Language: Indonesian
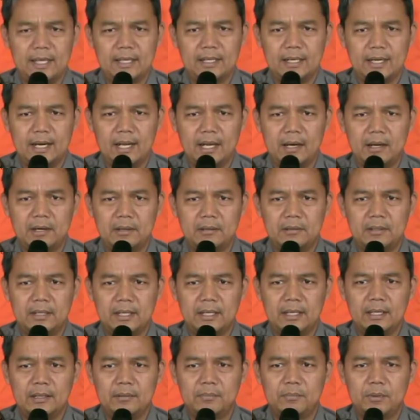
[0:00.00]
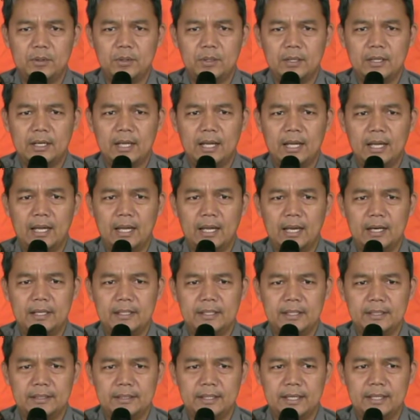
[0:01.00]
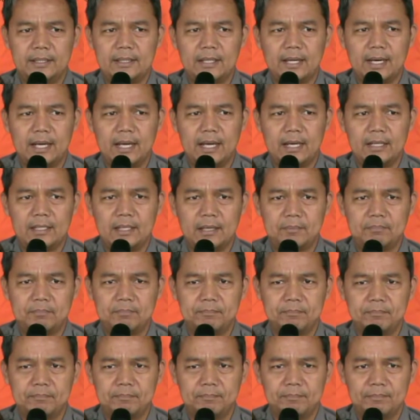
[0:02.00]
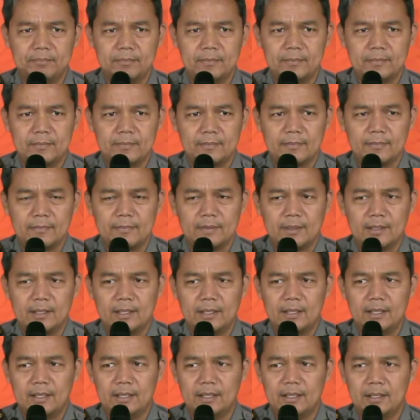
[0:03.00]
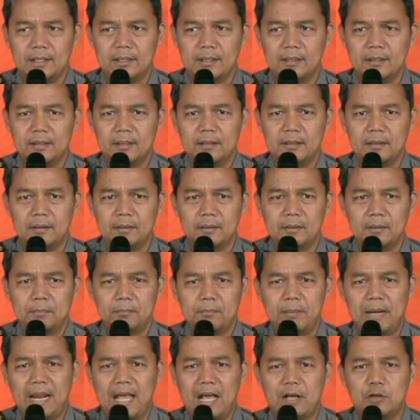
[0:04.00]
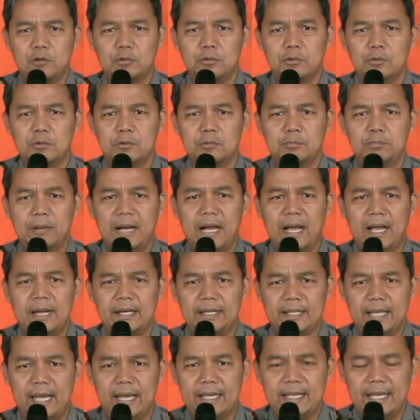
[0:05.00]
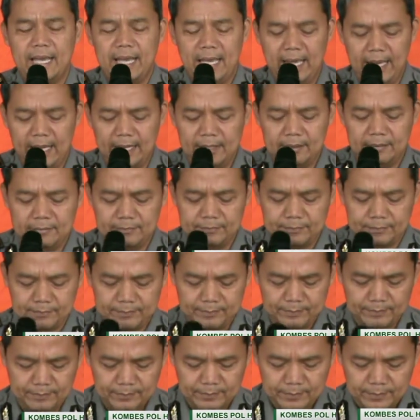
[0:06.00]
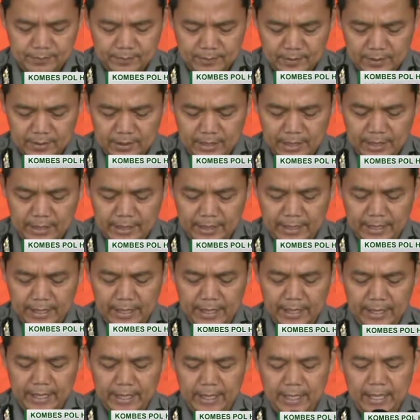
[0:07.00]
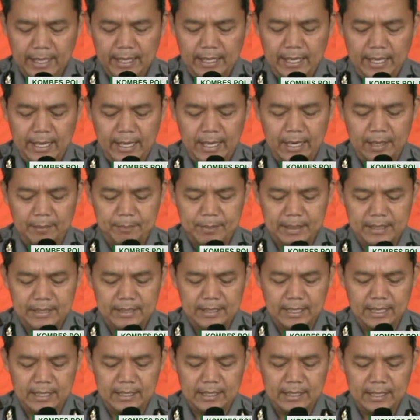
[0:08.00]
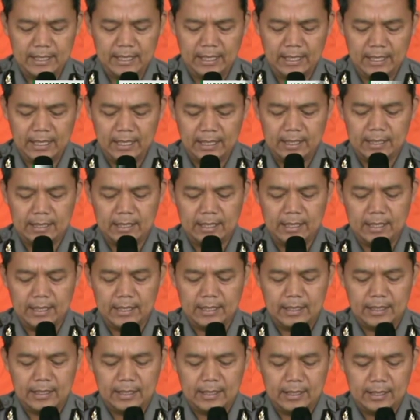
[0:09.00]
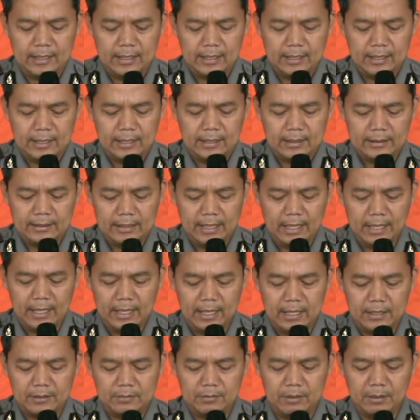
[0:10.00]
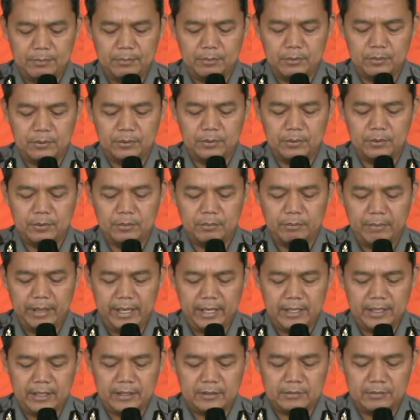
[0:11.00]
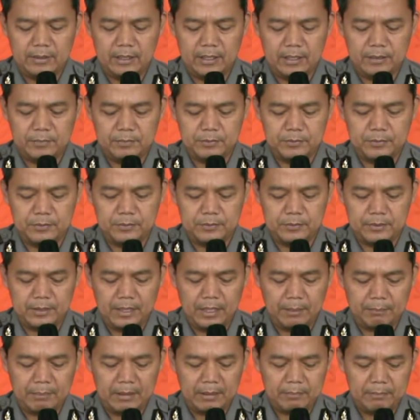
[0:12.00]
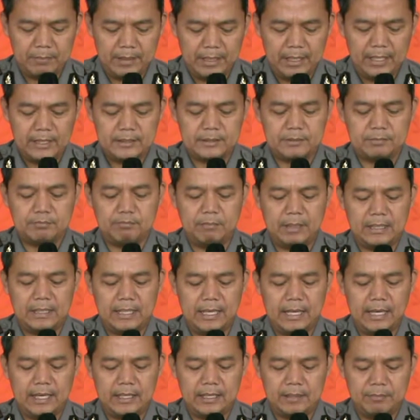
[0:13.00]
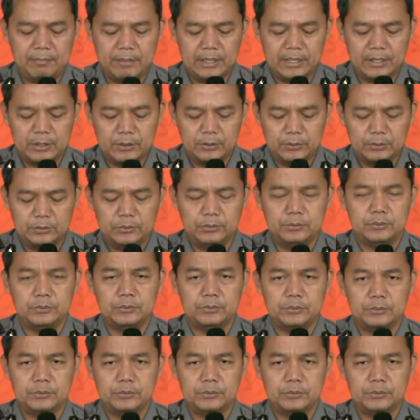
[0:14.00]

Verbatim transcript: Yang dilakukan oleh Polda DIY terhadap uh, pelaku penganiayaan, jadi LP-nya adalah tanggal 20 Mei 2018 pada hari Minggu,